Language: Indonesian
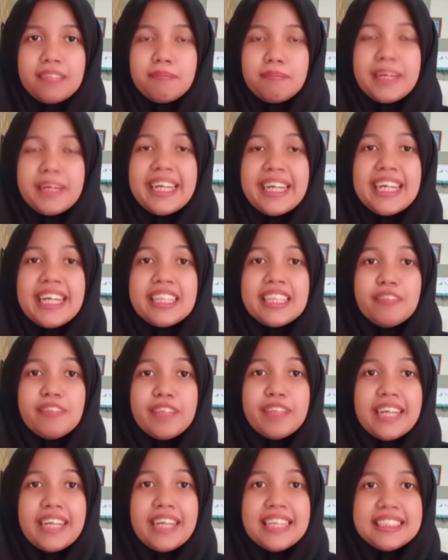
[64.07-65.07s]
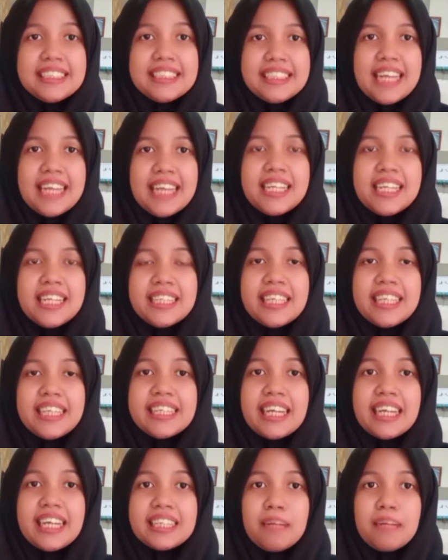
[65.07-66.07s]
mengidentifikasi adanya
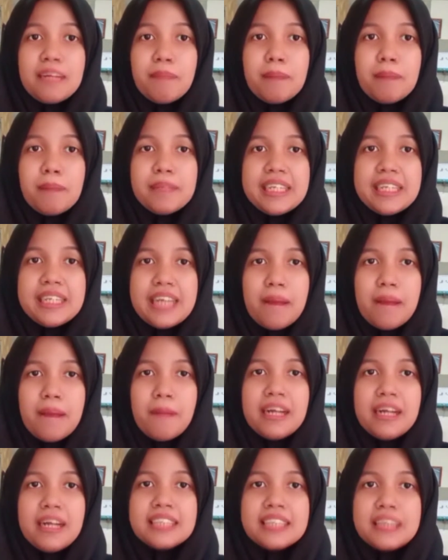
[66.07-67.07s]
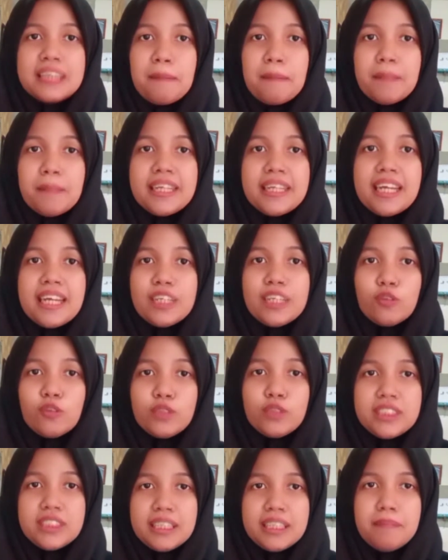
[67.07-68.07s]
ikatan peptida pada sampel yang
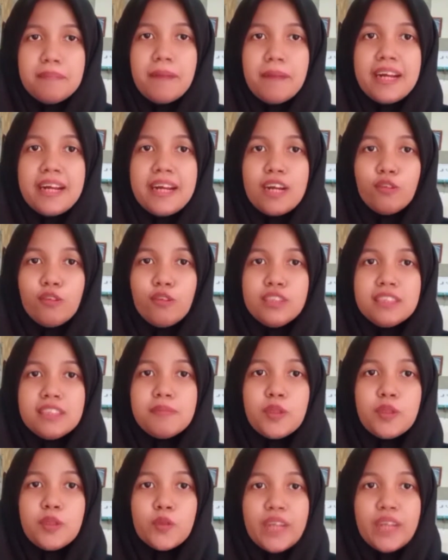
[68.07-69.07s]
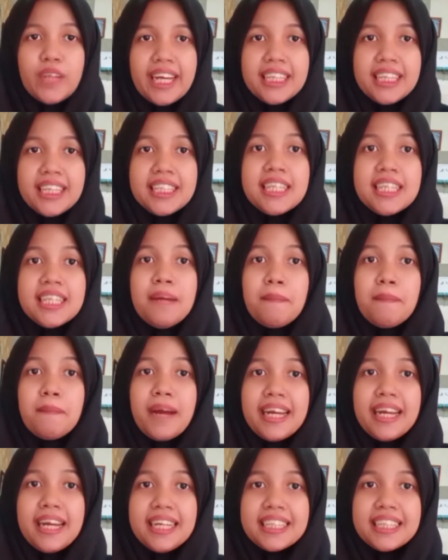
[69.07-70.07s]
diuji pada uji biuret,
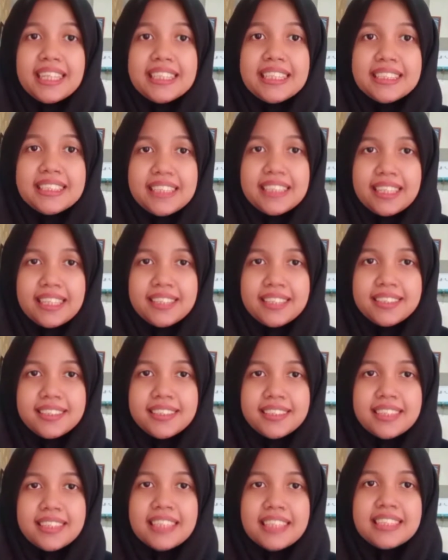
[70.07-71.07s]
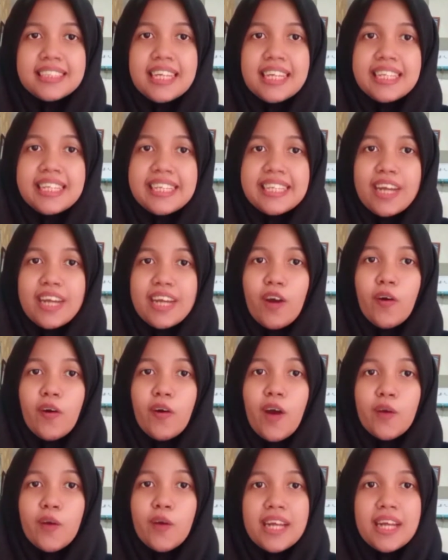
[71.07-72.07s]
menganalisis terjadinya
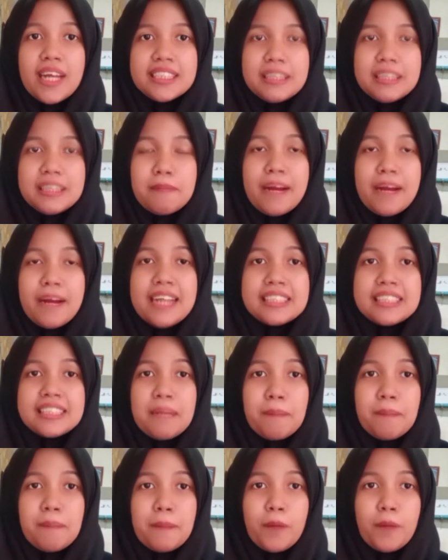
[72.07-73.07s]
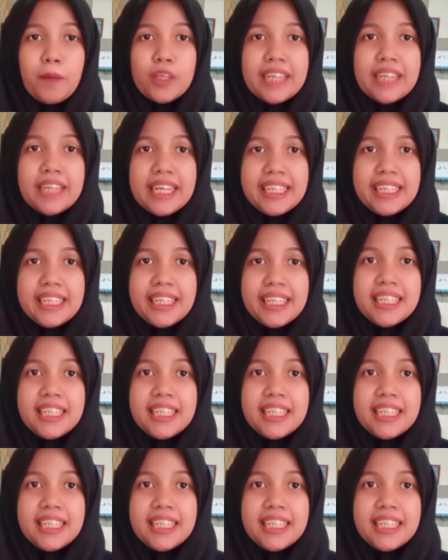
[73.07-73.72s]
koagulasi pada sampel protein,